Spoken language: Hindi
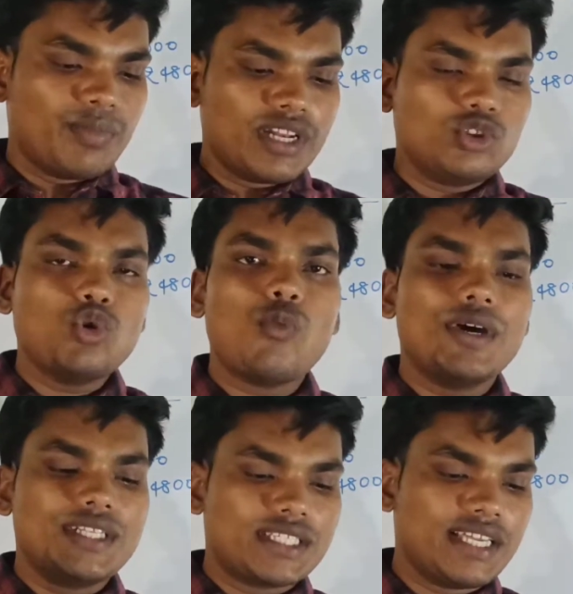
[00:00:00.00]
पर दो
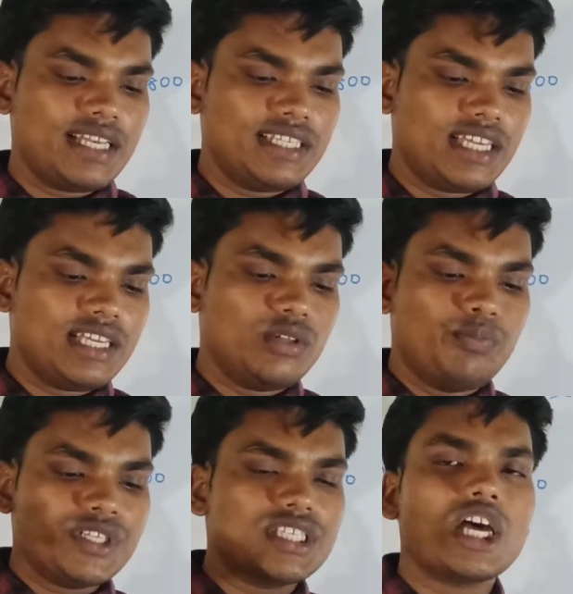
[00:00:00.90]
वर्ष के लिए
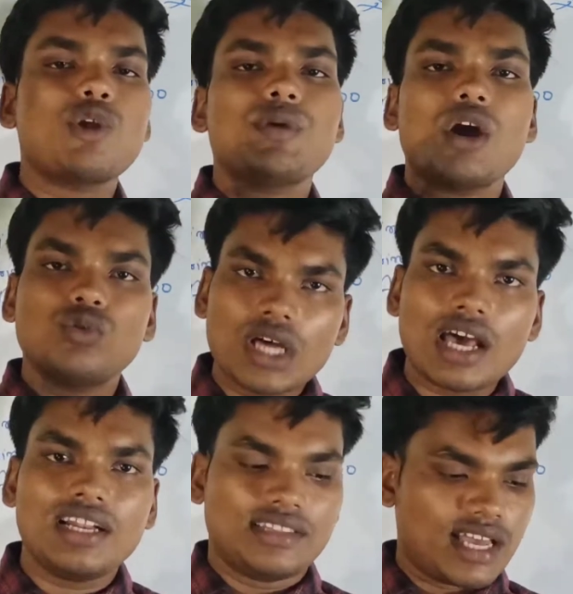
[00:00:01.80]
बीस हज़ार रुपया
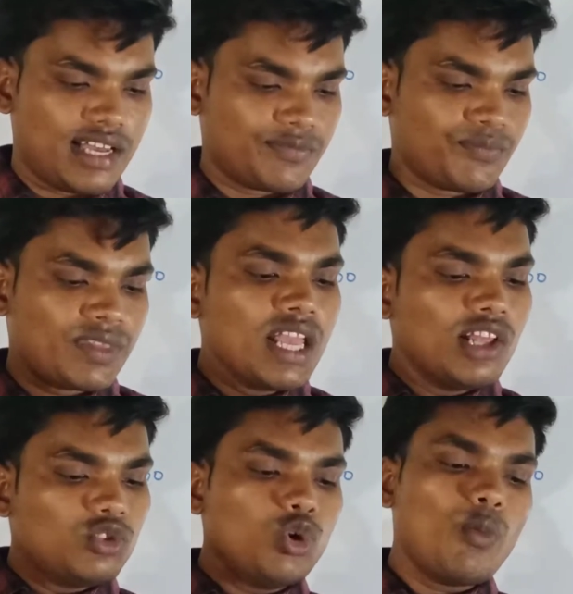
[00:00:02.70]
उधार लेता है
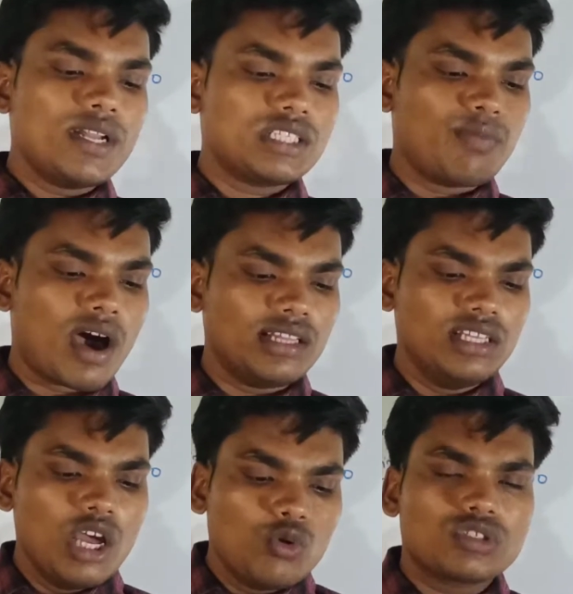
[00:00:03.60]
दो वर्ष
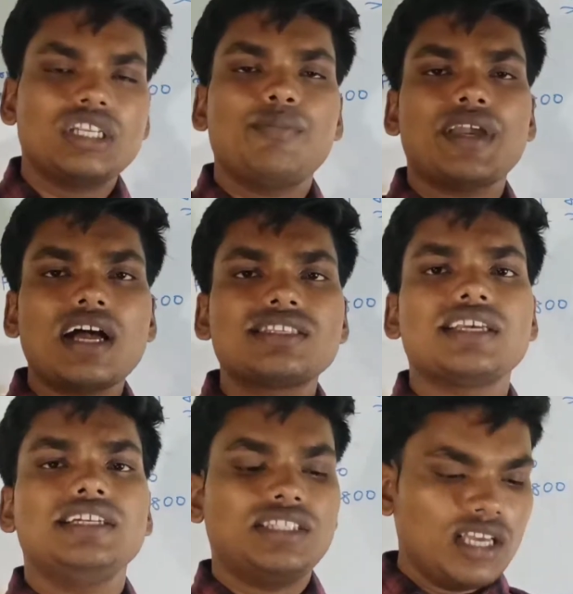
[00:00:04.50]
बाद उसने ब्याज
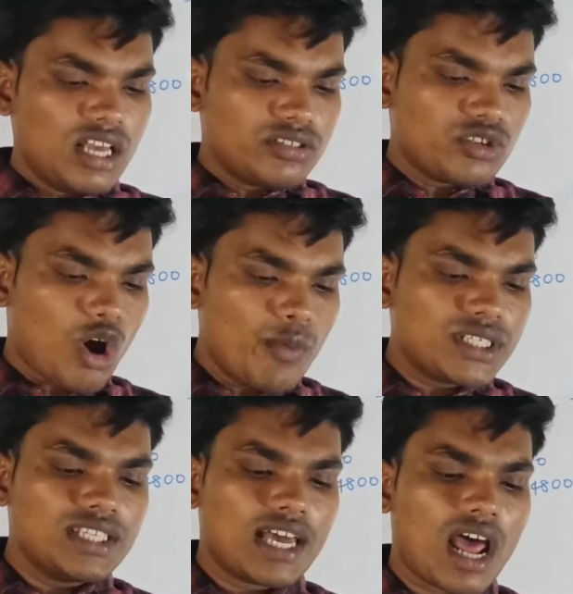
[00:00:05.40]
सहित
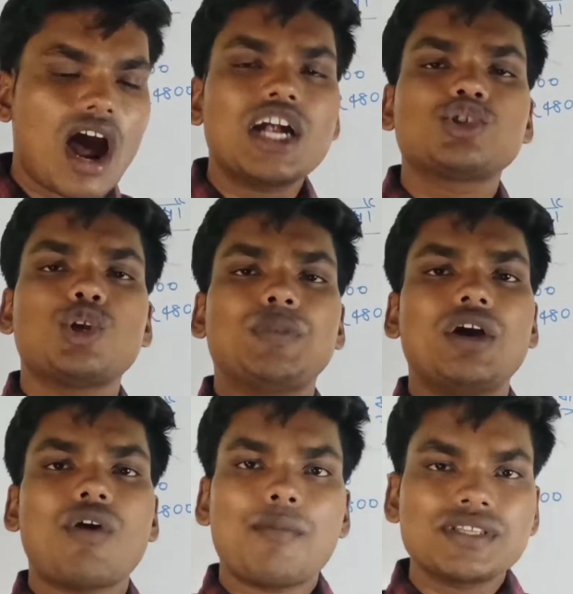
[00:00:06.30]
चौबीस हज़ार आठ सौ
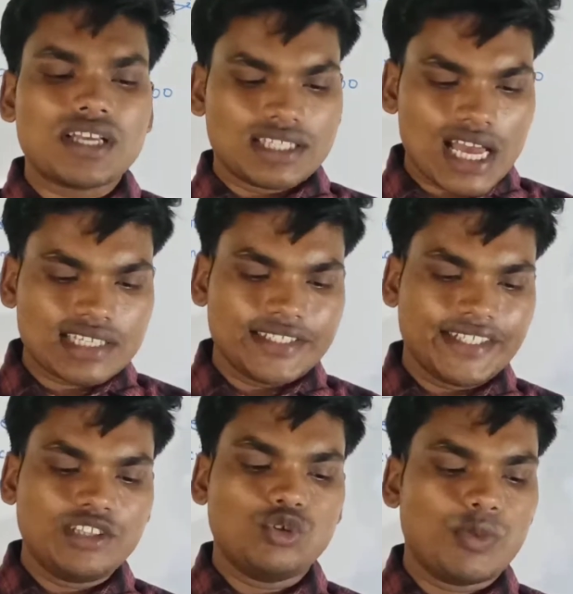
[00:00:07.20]
रुपया वापस अदा
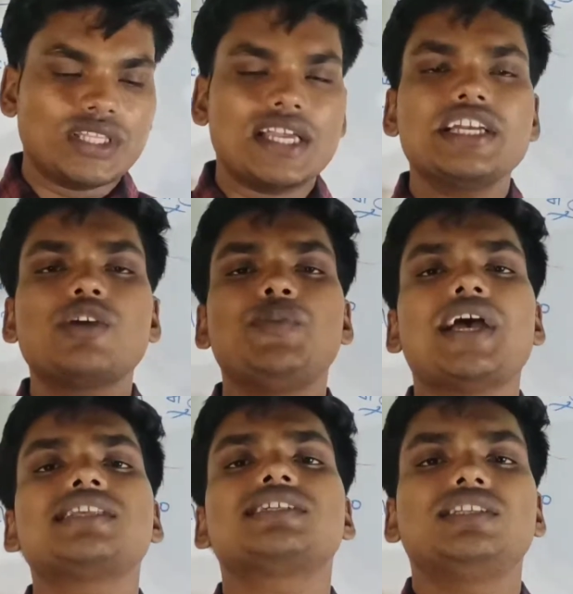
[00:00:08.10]
किए तो बताइए कि
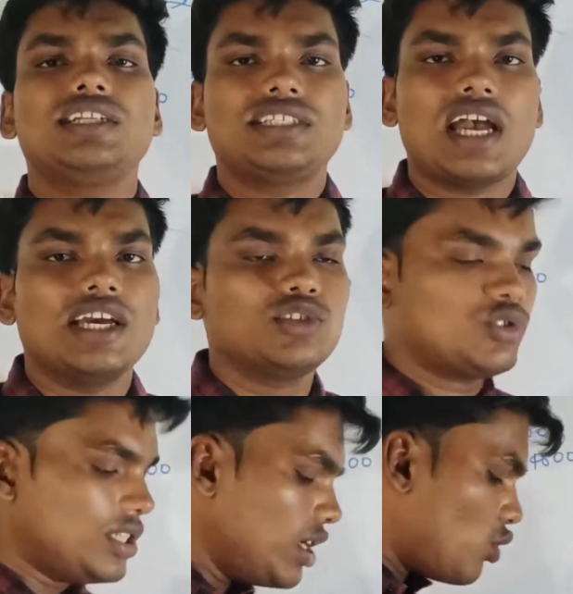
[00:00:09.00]
ब्याज की दर क्या है तो चलिए